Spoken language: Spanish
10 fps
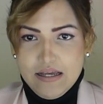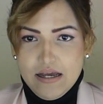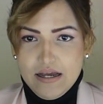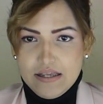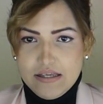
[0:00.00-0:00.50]

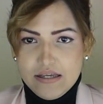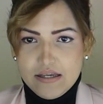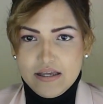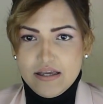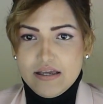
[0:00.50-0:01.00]
Aquí
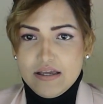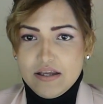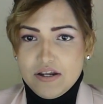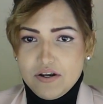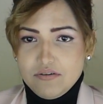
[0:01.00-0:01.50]

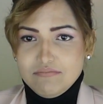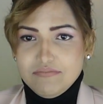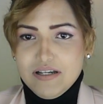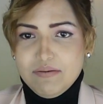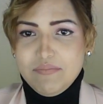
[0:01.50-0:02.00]
eh,
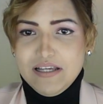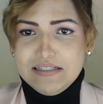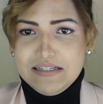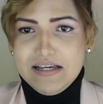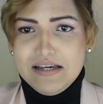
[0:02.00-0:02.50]
me
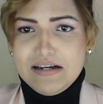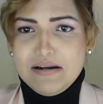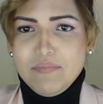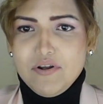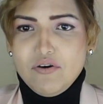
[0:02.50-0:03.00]

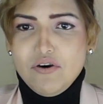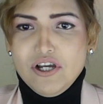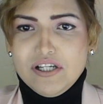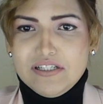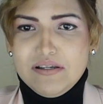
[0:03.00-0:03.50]
cierra, pero
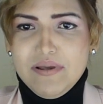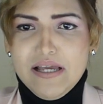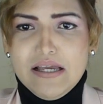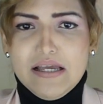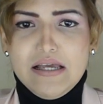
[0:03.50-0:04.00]
si
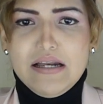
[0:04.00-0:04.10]
ven,